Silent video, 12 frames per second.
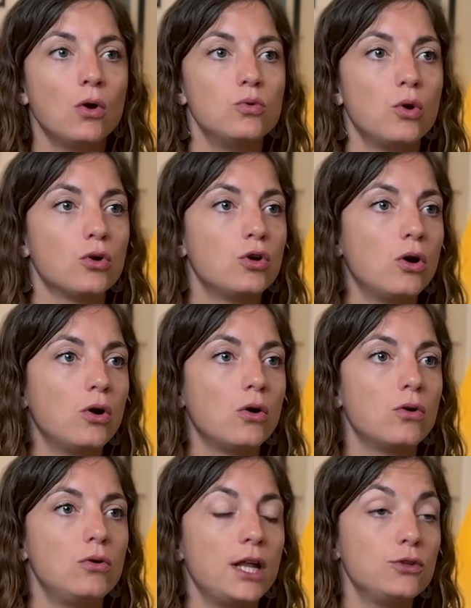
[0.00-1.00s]
ou encore
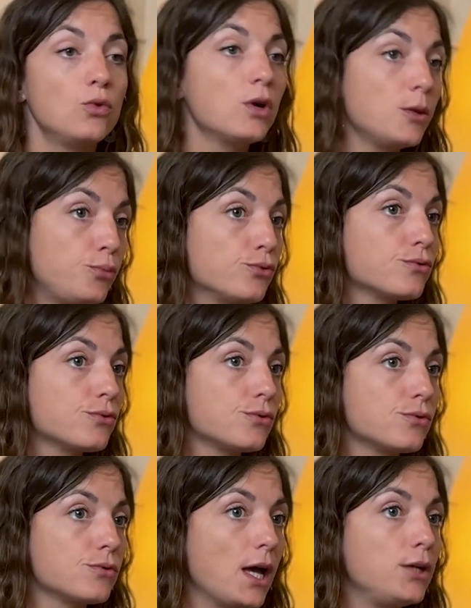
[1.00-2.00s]
euh, la
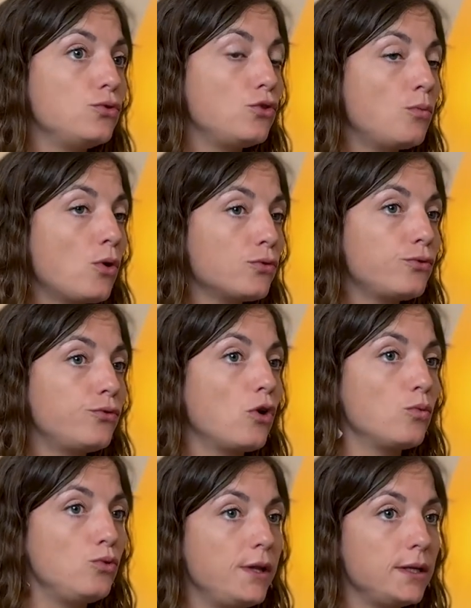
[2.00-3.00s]
non-réponse à une demande
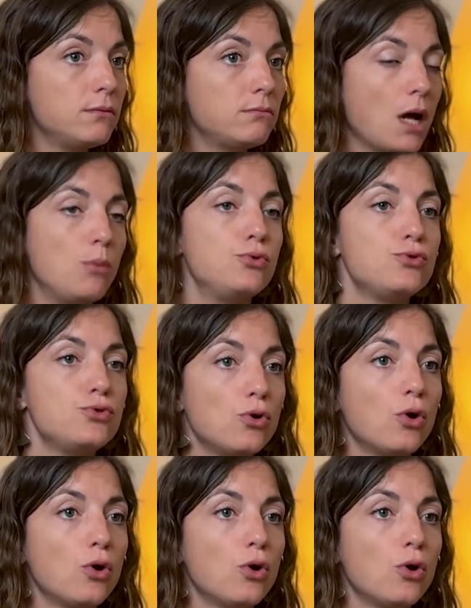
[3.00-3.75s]
formulée à plusieurs